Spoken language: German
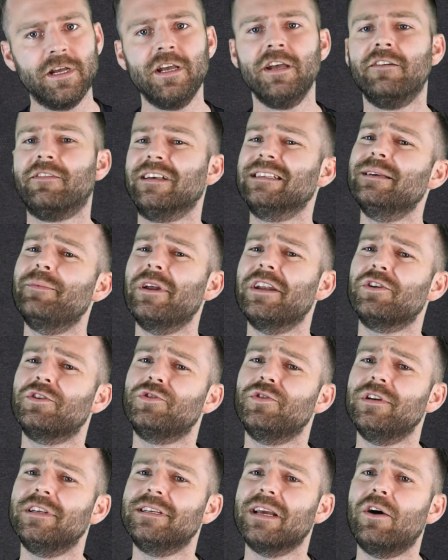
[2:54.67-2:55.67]
was aber
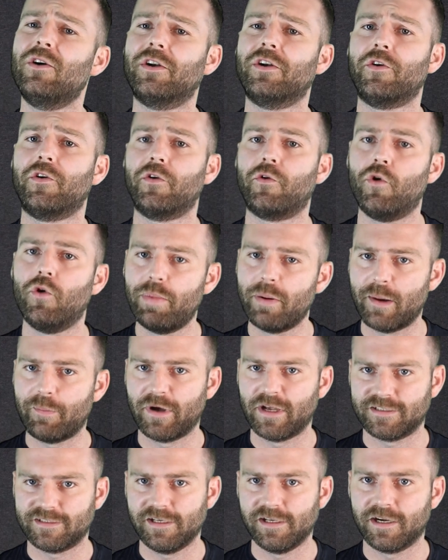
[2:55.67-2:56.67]
natürlich auch in Europa
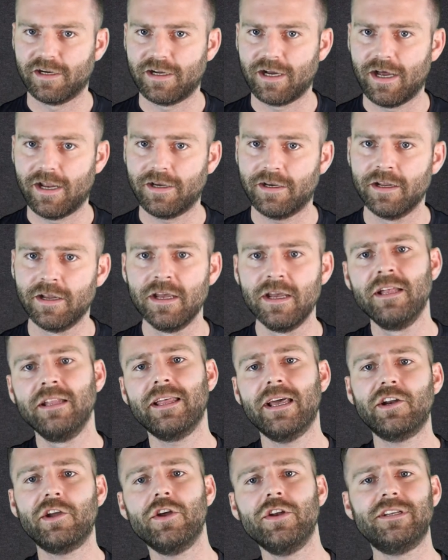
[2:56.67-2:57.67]
passieren kann,
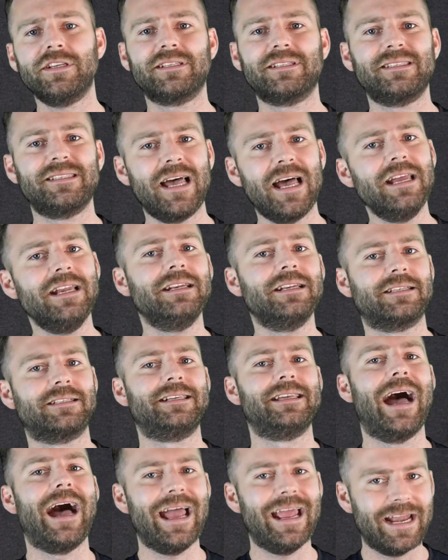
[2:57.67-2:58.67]
dann könnte es sein, dass die
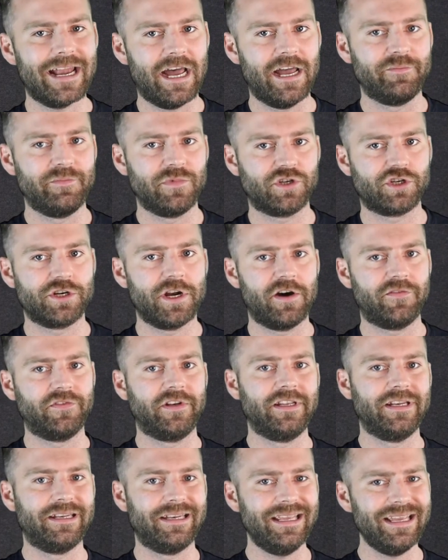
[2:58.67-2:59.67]
Einheimischen auf die
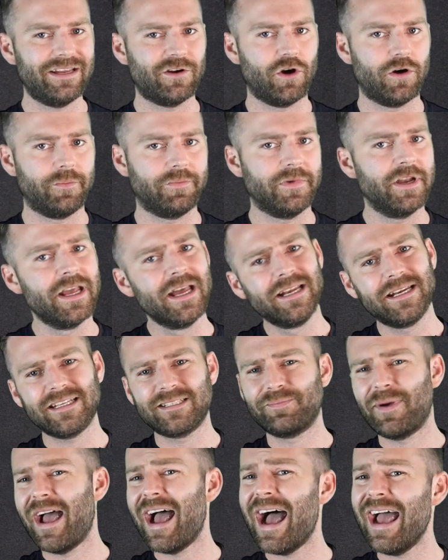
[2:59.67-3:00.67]
Idee kommen, dass
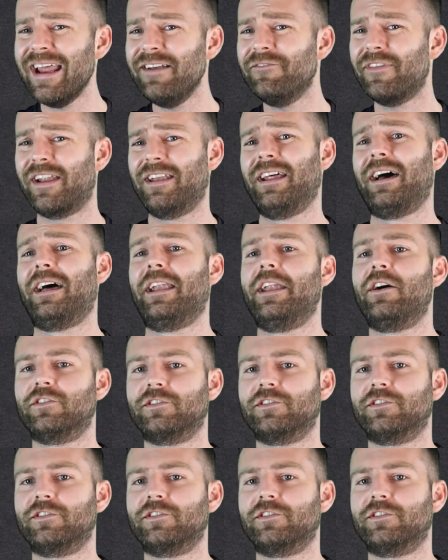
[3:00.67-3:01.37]
bei Einwanderern aus